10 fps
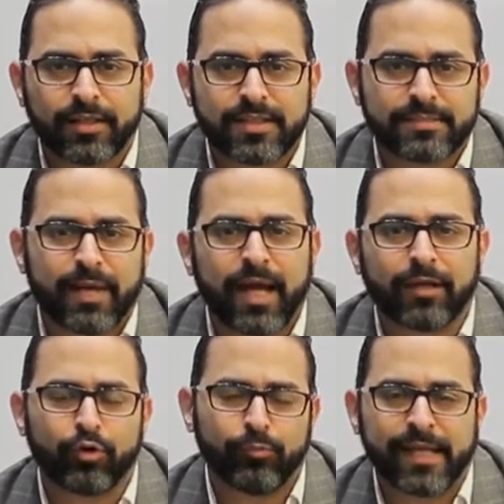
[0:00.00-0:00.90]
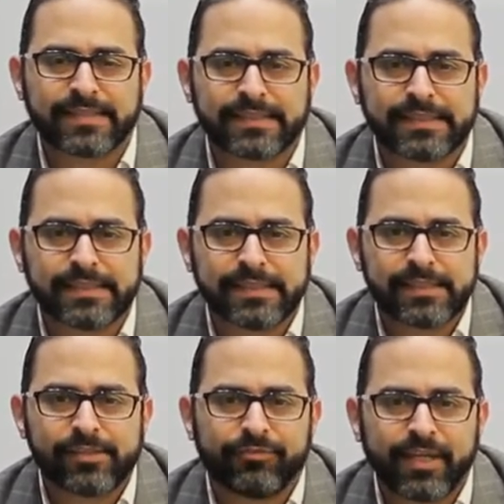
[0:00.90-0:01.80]
اسمها الخماسي
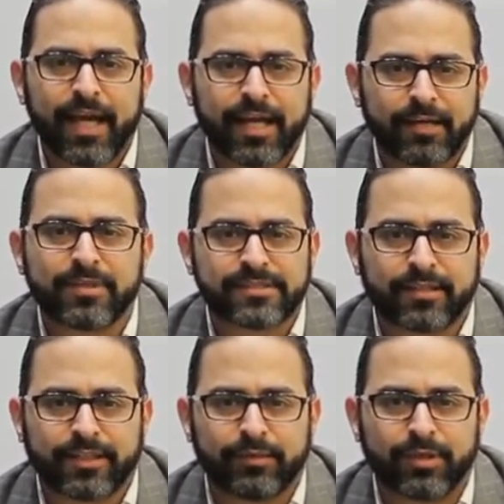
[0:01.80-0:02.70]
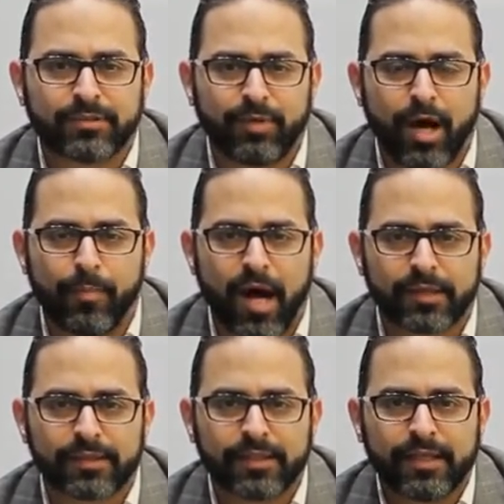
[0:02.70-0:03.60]
فيها خمس تطعيمات مع بعض
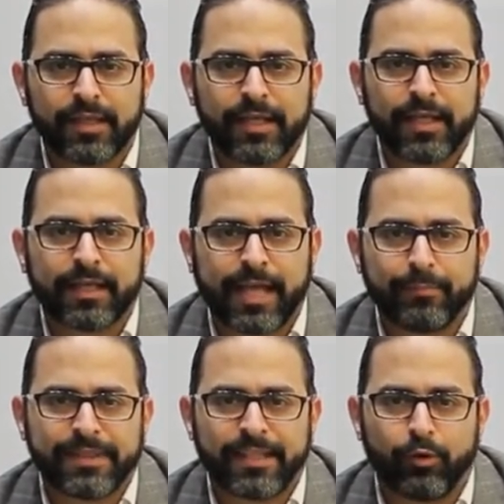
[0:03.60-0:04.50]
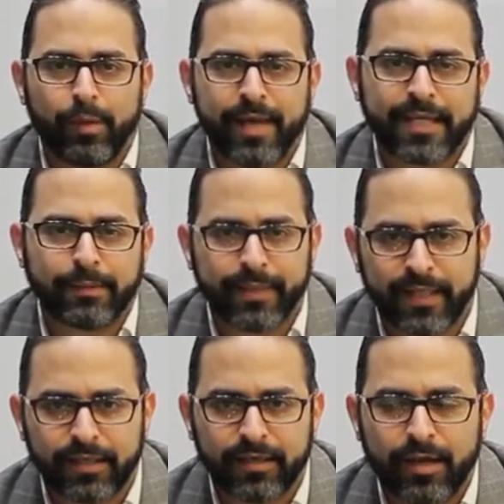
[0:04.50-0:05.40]
الكبدي الوبائي ب
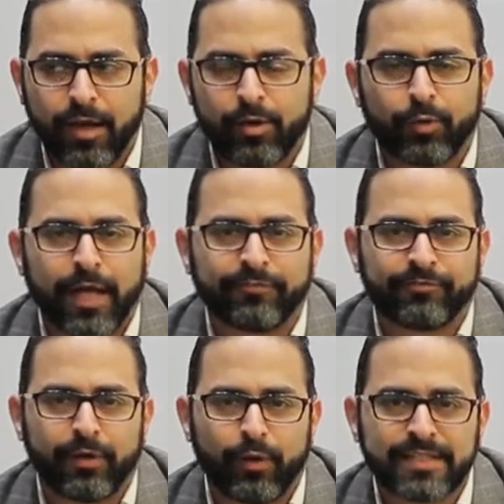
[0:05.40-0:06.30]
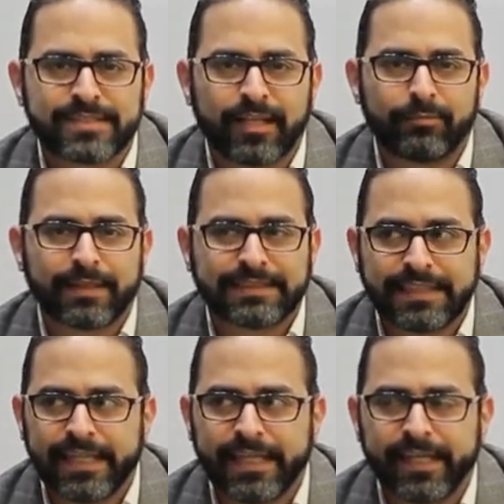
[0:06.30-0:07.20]
والانفلونزا
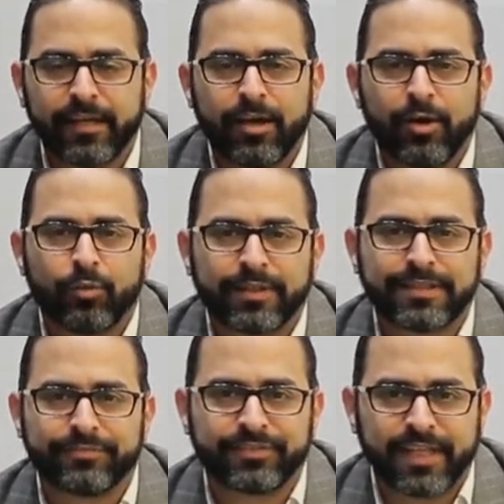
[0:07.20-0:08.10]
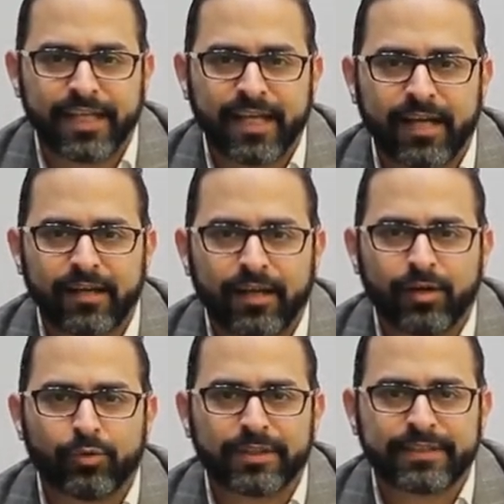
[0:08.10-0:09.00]
البكتيري والدفتيريا
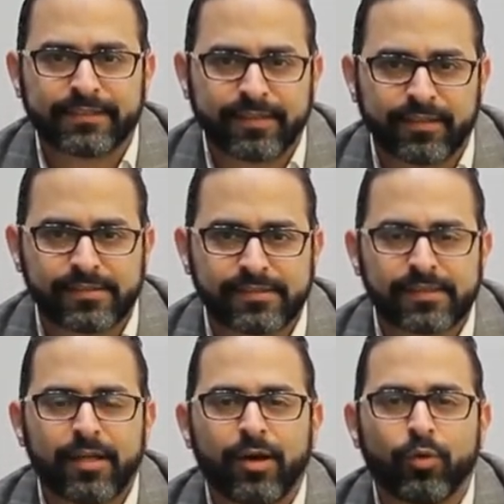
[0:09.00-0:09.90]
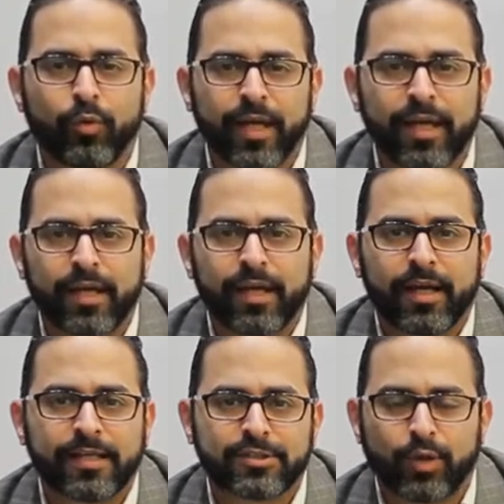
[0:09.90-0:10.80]
والتيتانس
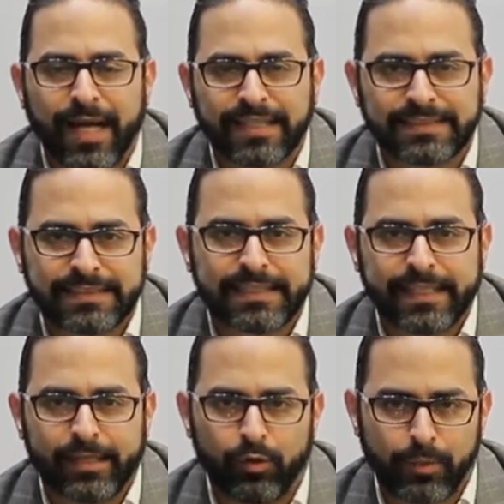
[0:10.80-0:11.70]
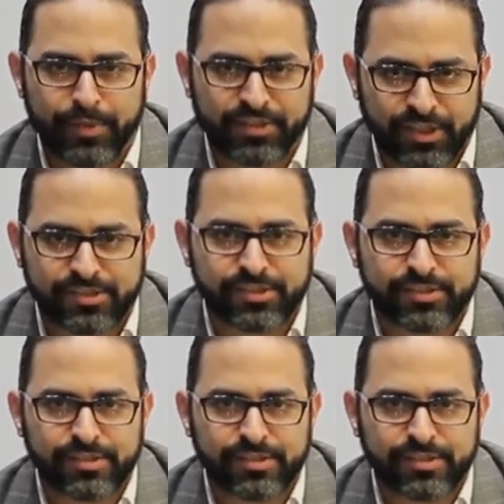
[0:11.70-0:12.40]
والسعال الديكي اللي هو البرتاسس